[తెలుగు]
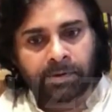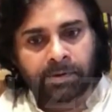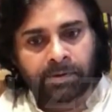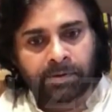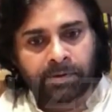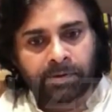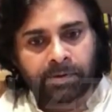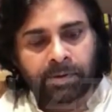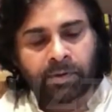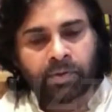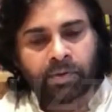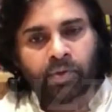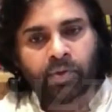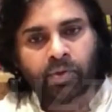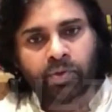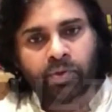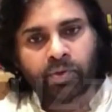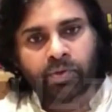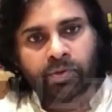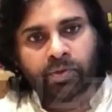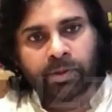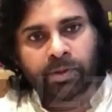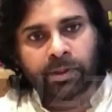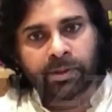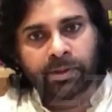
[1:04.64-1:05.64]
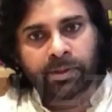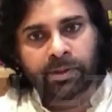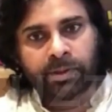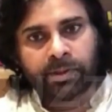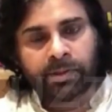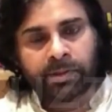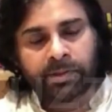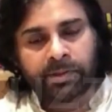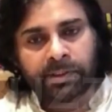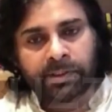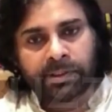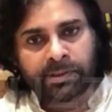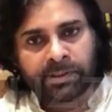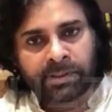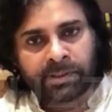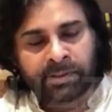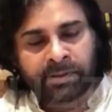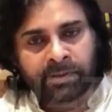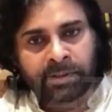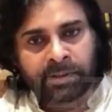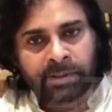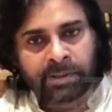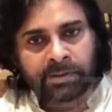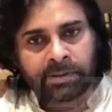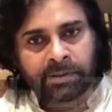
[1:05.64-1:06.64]
నేను కోరుకునేది జన
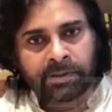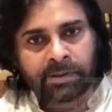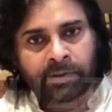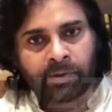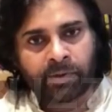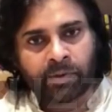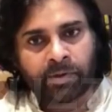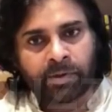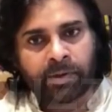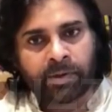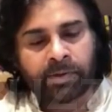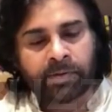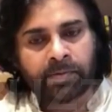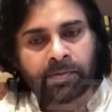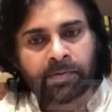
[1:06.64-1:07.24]
సైనికులందరికీ కూడా